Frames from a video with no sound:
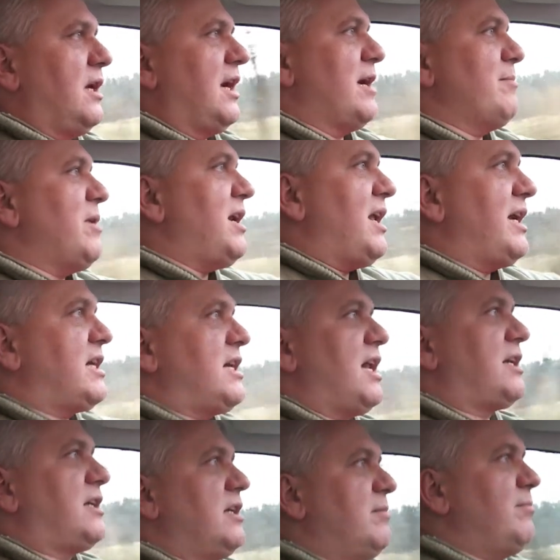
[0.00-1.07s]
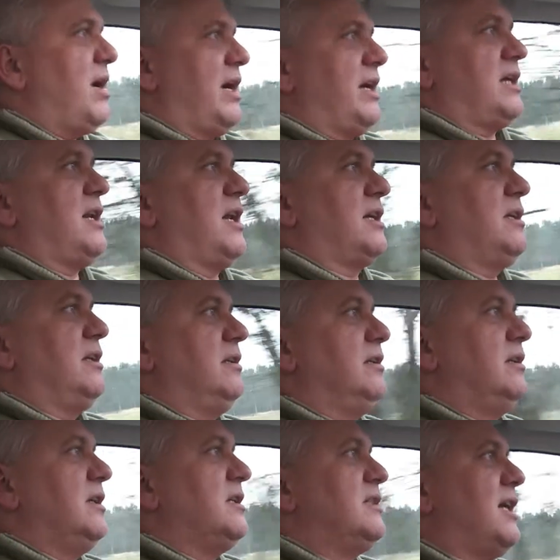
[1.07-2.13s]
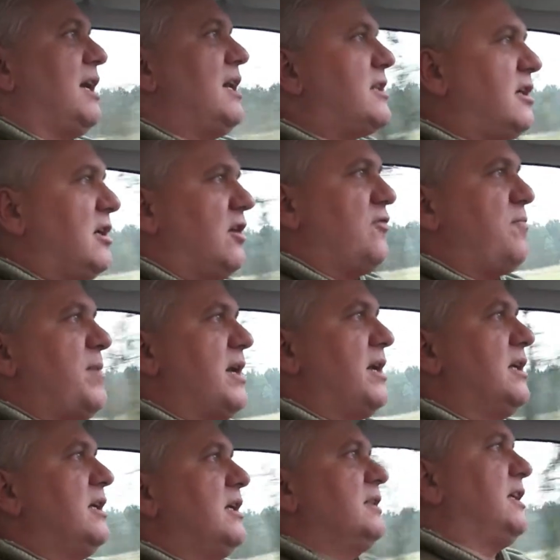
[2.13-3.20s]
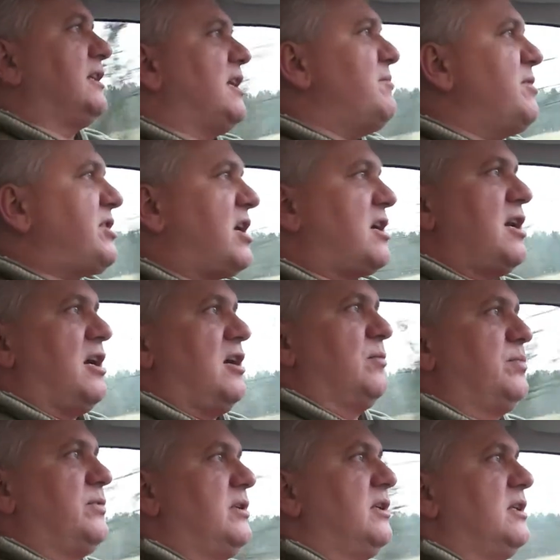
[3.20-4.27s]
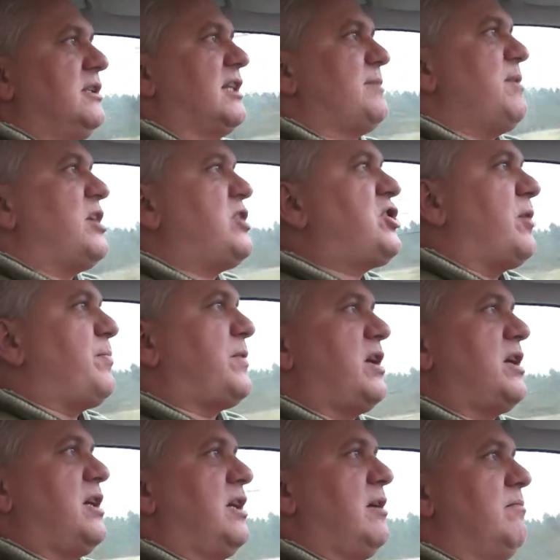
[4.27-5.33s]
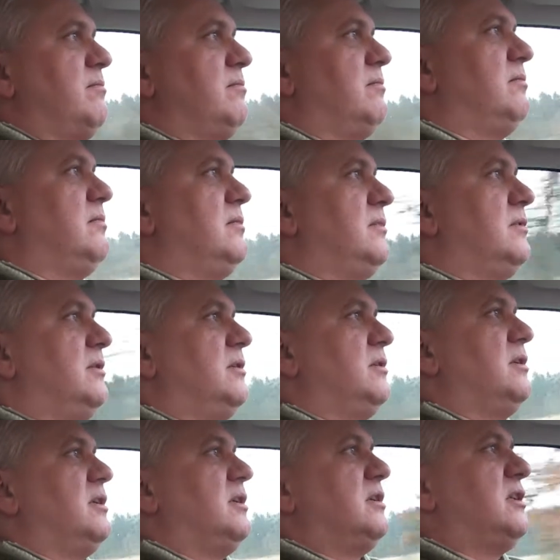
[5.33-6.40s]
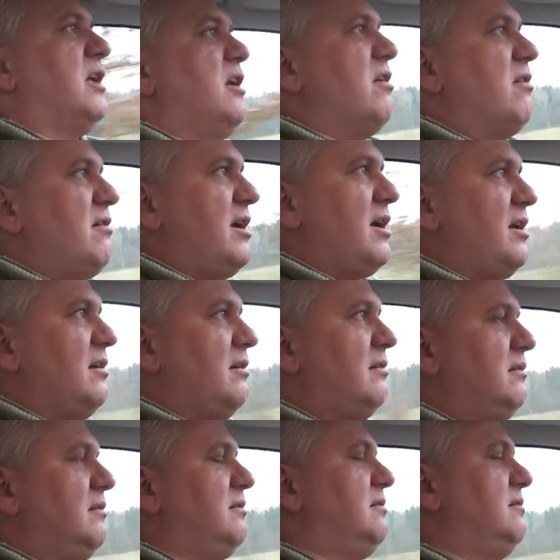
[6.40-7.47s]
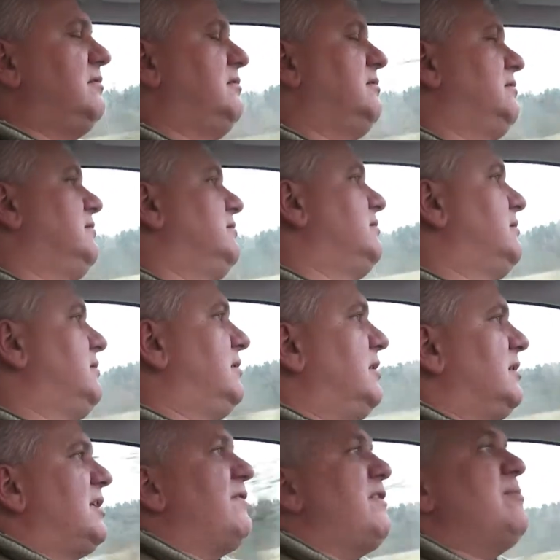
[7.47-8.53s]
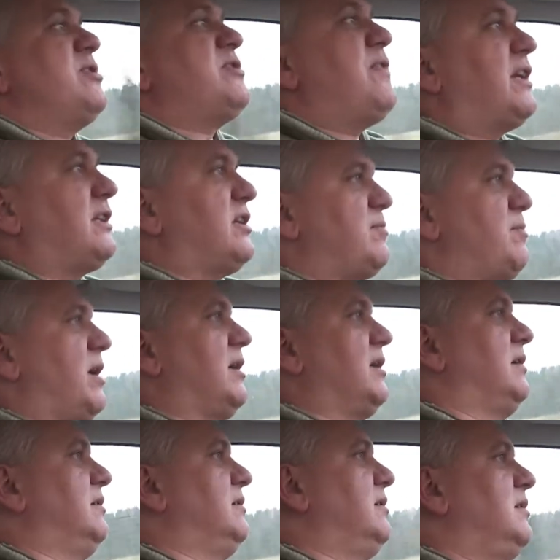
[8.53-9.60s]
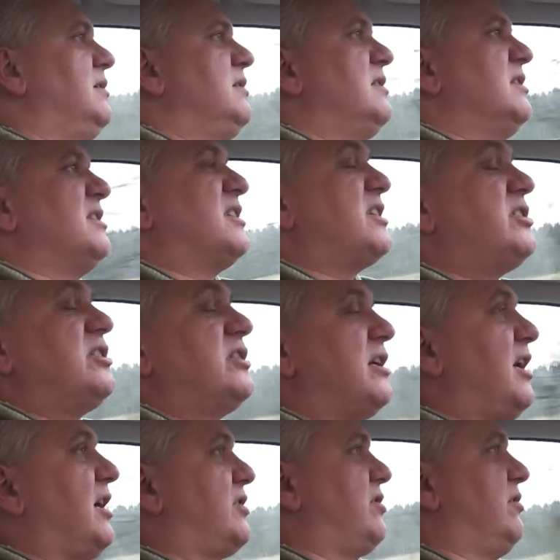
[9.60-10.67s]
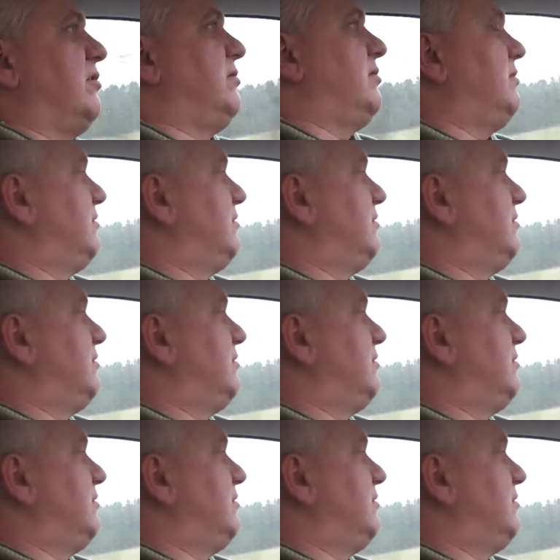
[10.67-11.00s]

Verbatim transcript: Einmal ein Knacki, immer ein Knacki. Der alte Hoffmann, der hat an mich geglaubt. Der hat mir einen Job gegeben. Der Junge, der will mich fertig machen. Ist richtig ein Arschloch.